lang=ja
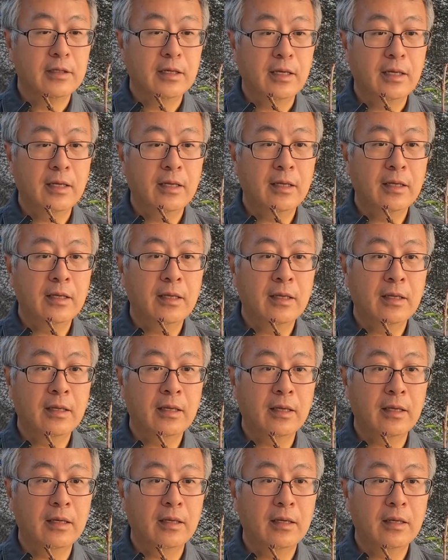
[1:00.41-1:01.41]

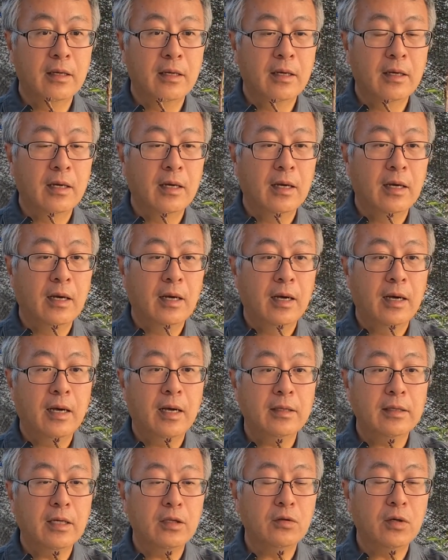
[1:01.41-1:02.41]
えー、
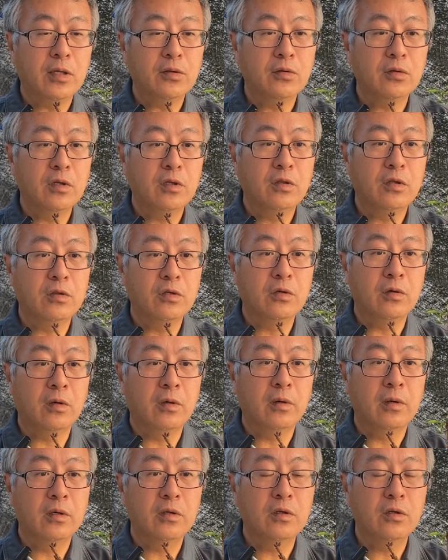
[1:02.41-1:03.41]
花の後にそ
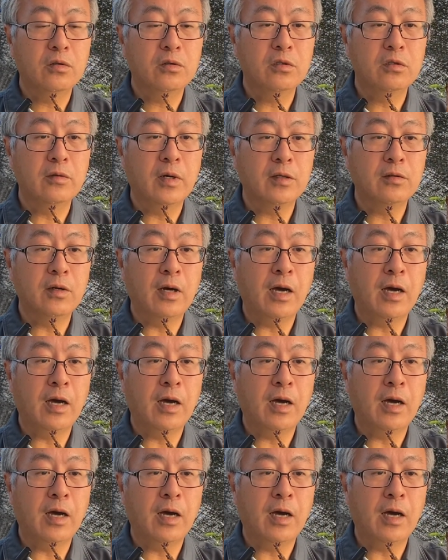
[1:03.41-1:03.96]
の、よく言われ